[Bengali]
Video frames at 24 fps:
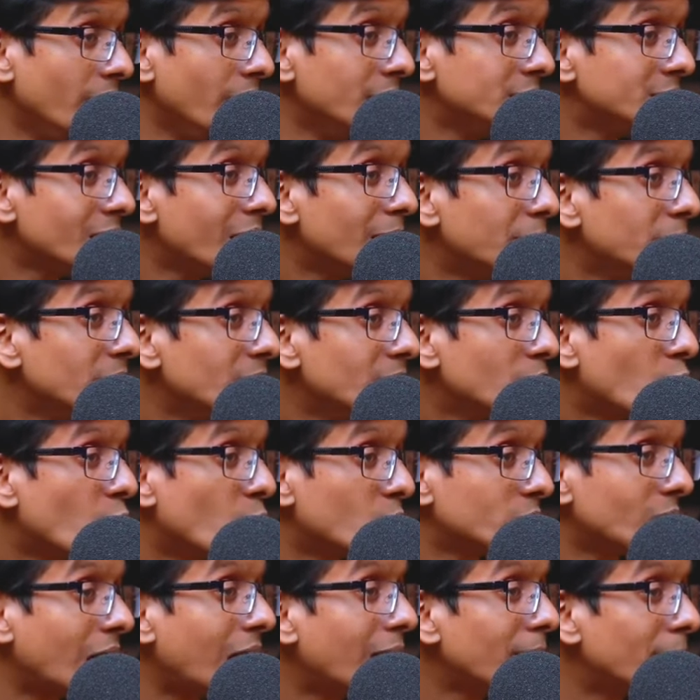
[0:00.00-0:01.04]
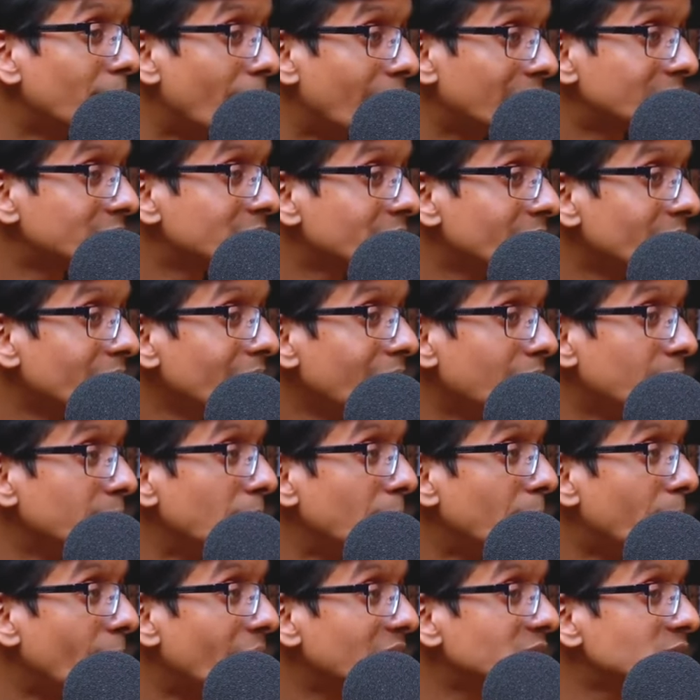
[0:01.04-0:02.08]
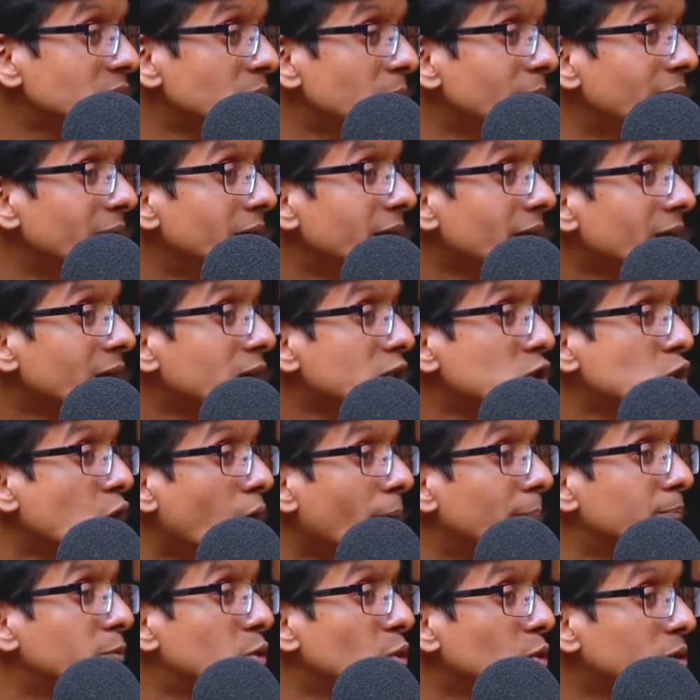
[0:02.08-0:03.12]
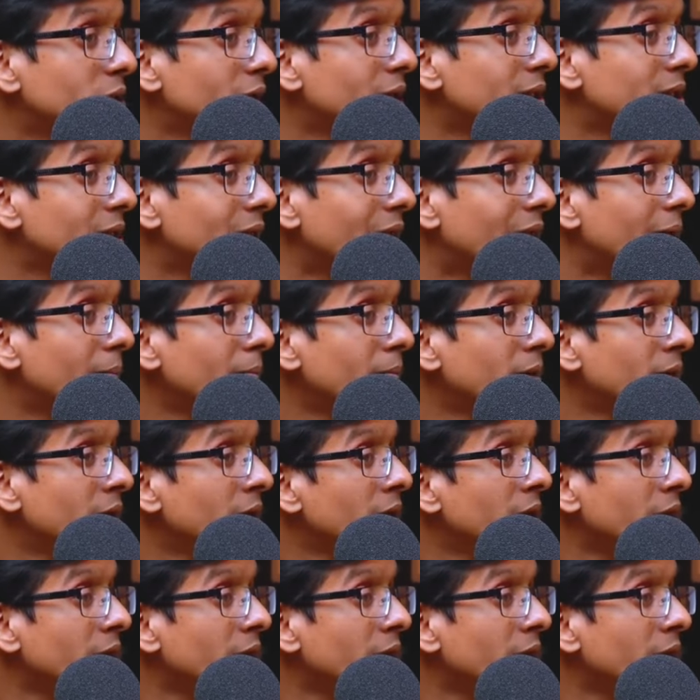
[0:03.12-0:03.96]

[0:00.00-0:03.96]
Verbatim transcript: এই যে আমি কথার মাঝখানে আমি পাঁচ মিনিট একটা শব্দ দিয়ে দিলাম